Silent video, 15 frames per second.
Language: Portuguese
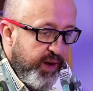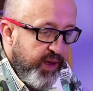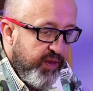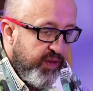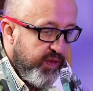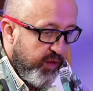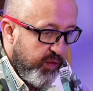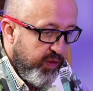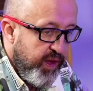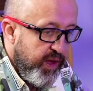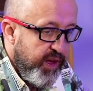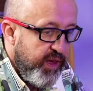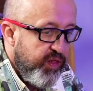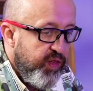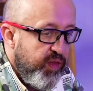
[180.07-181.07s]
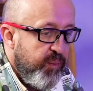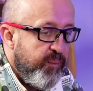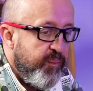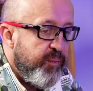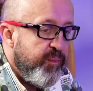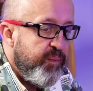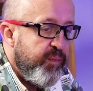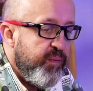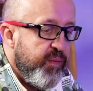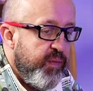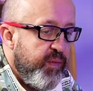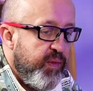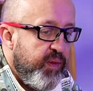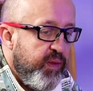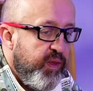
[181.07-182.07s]
a saudade,
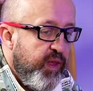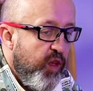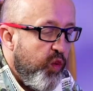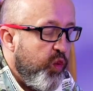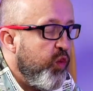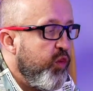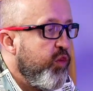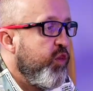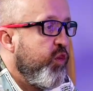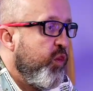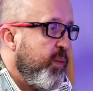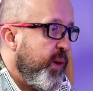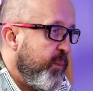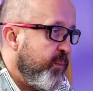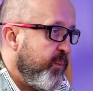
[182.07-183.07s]
tem o costume.